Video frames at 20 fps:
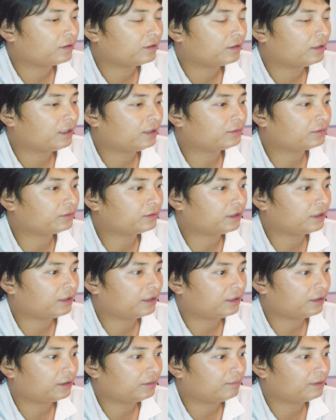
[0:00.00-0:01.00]
で、あと
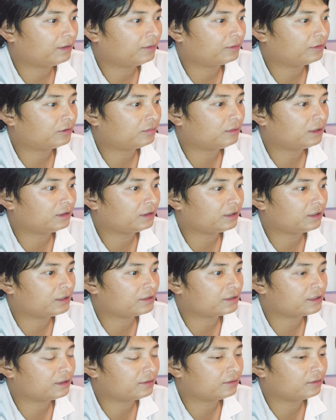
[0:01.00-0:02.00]
ね、まあ、6万
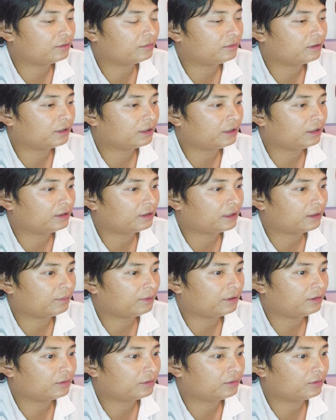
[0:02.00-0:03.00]
7000ドルまでいった
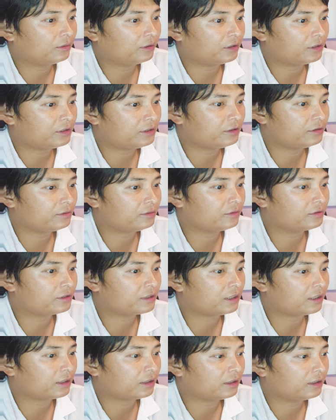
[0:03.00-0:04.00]
ビットコイン、市場
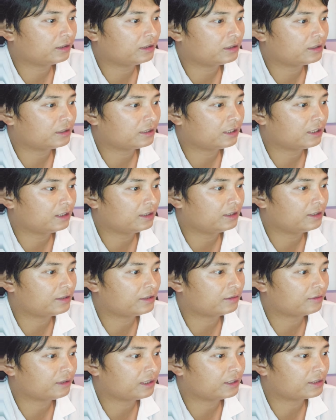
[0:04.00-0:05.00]
支配
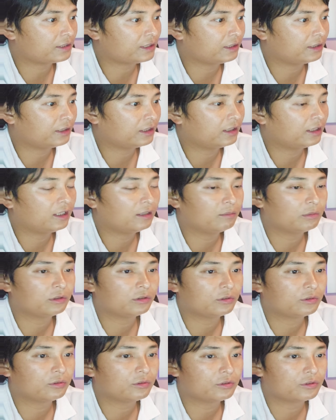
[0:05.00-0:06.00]
率は3年半ぶり
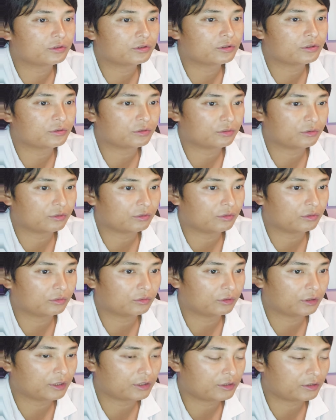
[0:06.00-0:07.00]
の高水準というこ
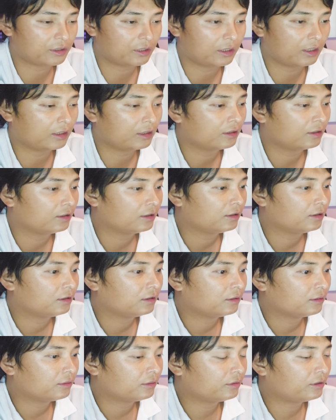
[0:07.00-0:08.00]
とですね。
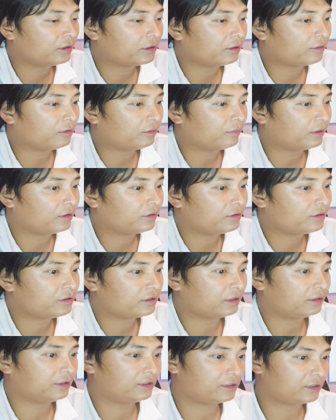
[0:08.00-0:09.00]
これ結構びっくりし
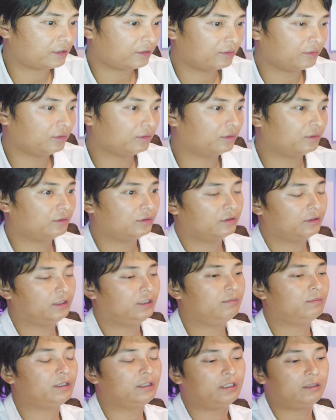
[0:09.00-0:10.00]
たんですけど、
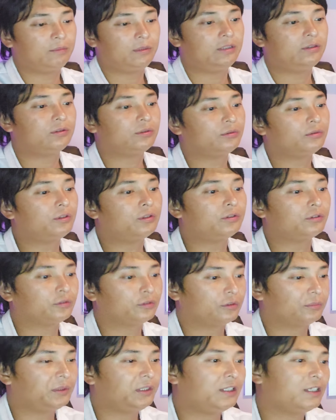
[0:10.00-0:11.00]
今ね、ビットコインのドミ